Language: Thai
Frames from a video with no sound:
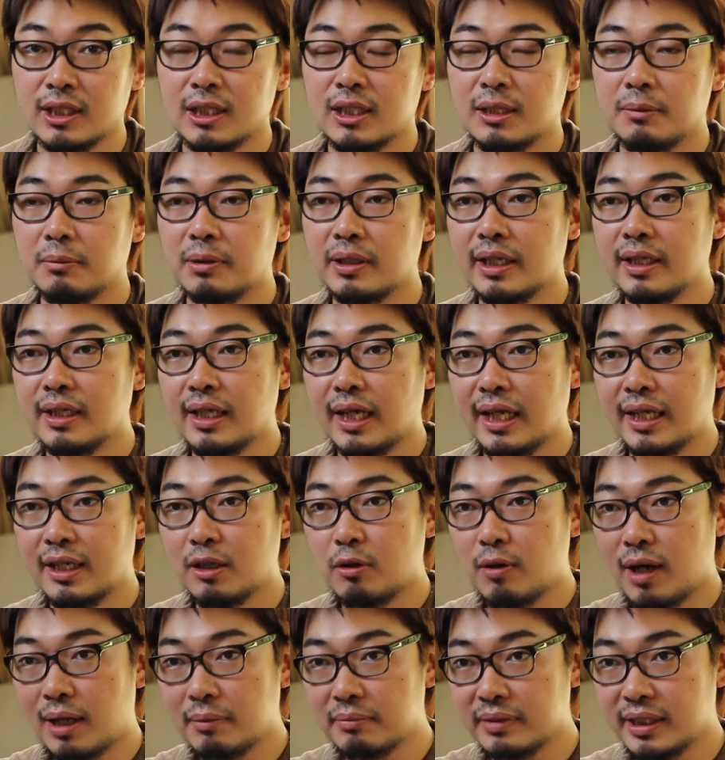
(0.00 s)
เพราะฉะนั้นไอ
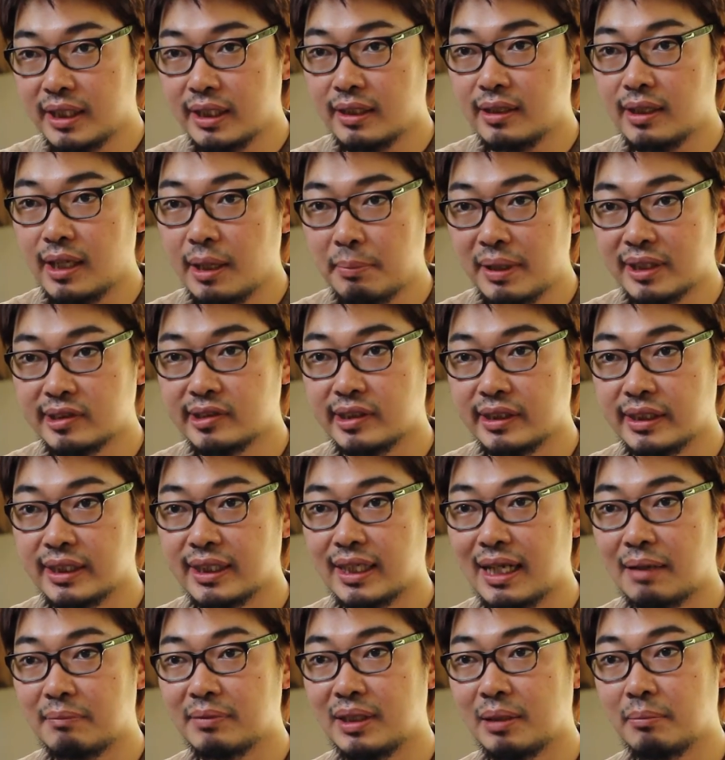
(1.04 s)
ความคิดไอเบสิกอิน
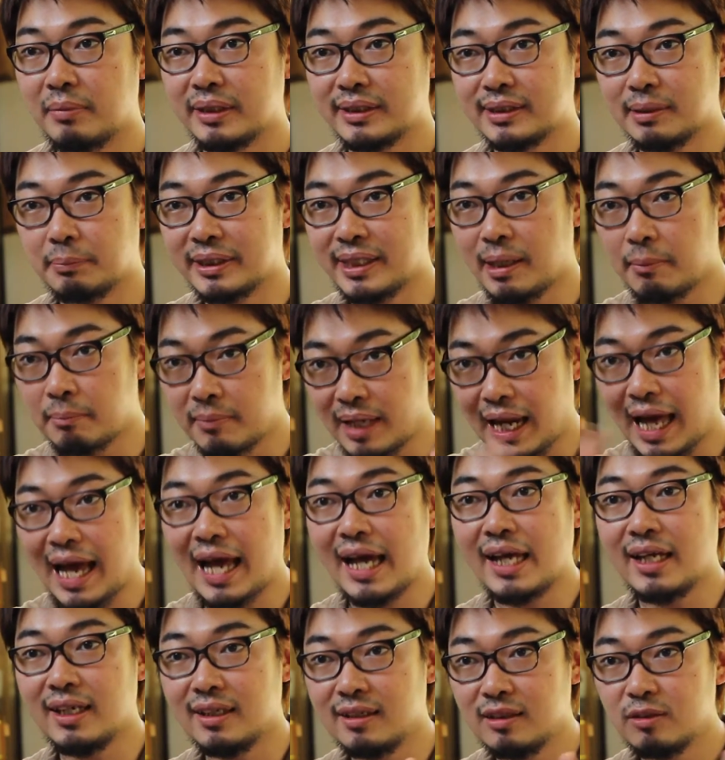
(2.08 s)
คัมเนี่ยมันจะไปทำลา
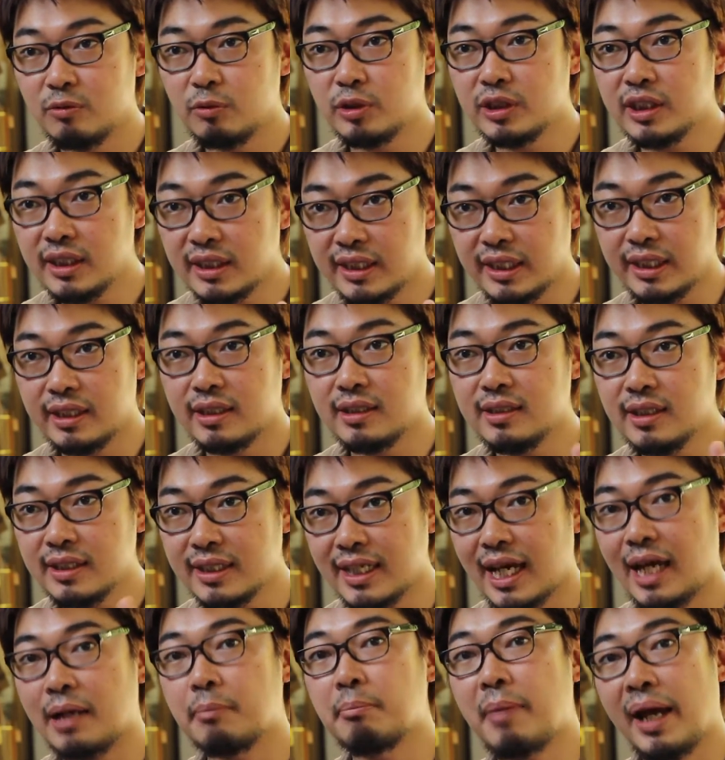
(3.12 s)
ยวิธีคิดเรื่อง
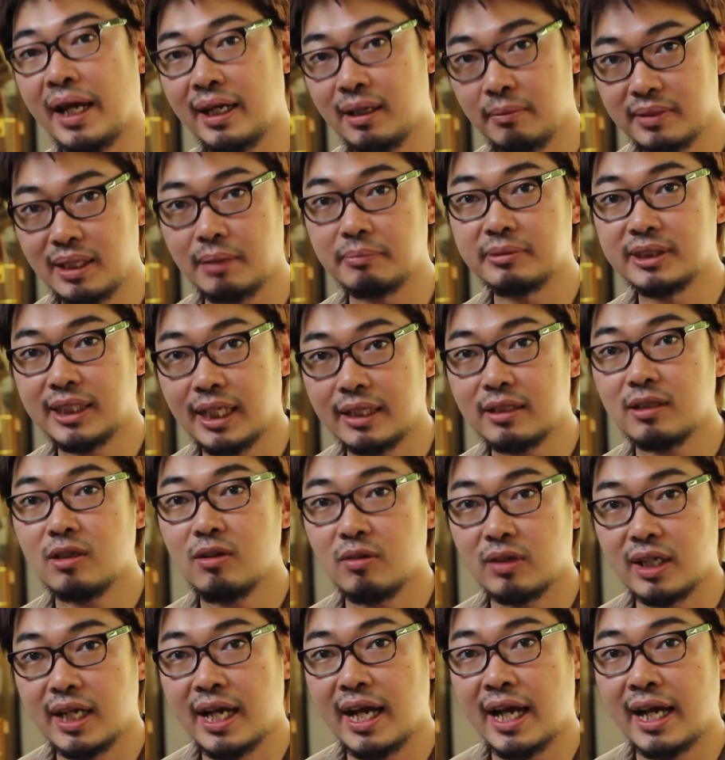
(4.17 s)
การแบ่งลำดับชั้นของ
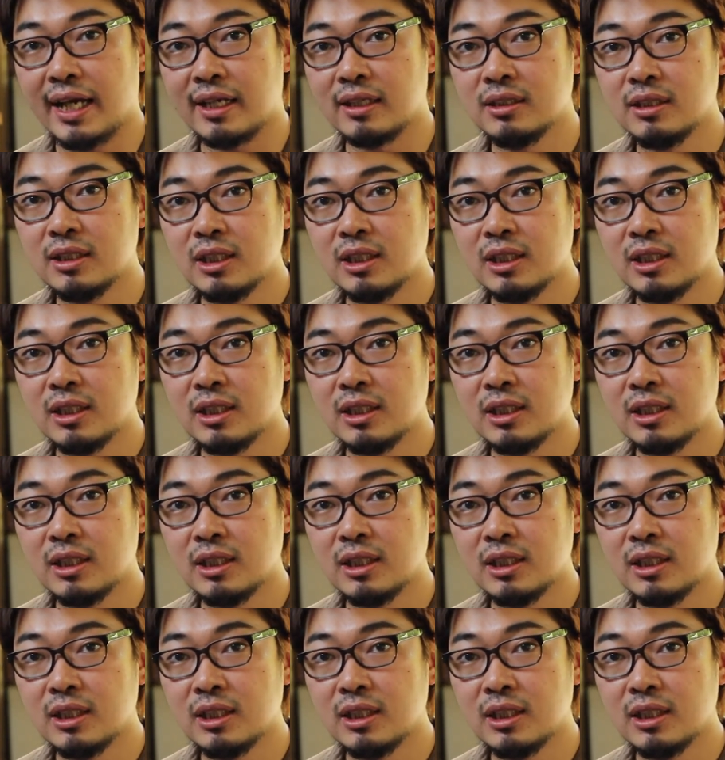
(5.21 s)
งาน